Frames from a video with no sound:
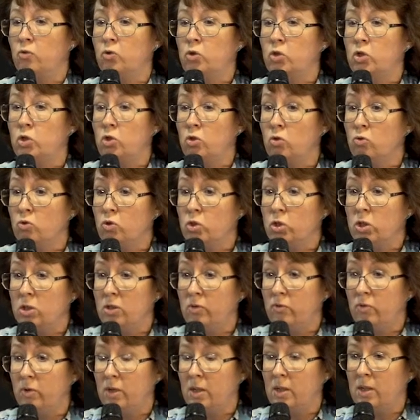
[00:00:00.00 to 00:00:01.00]
очень-очень и
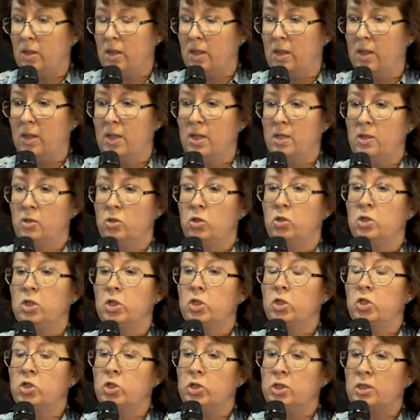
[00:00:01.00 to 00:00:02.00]
невелика, Да
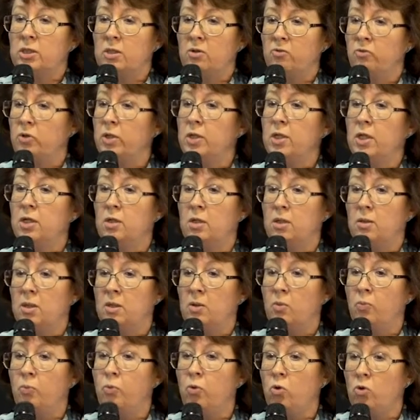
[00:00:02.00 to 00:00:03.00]
даже, част... вернее,
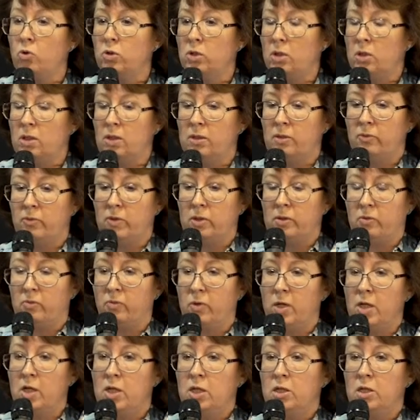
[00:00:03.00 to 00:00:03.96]
э, полных ответов.